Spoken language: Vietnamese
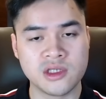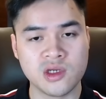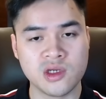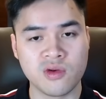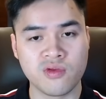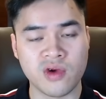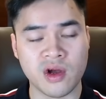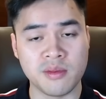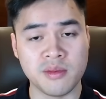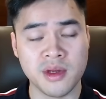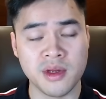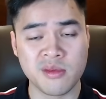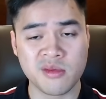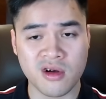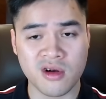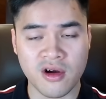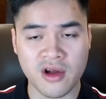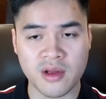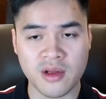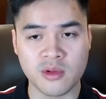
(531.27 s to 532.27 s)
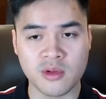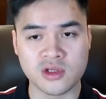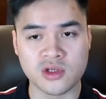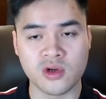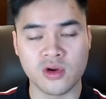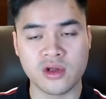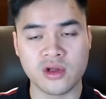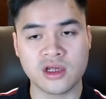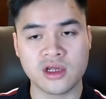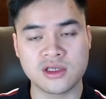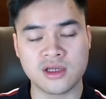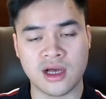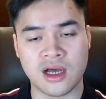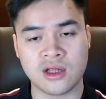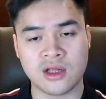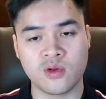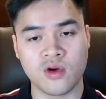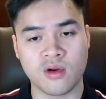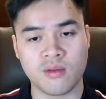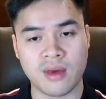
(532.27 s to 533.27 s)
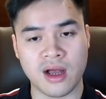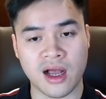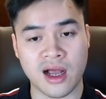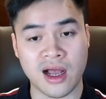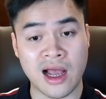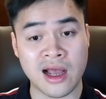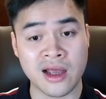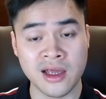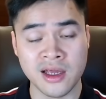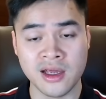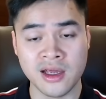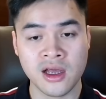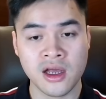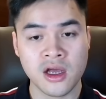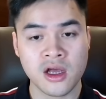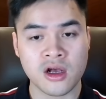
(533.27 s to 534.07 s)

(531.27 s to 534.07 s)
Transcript: trung vào meme coin một số những cái dự án thuộc mảng AI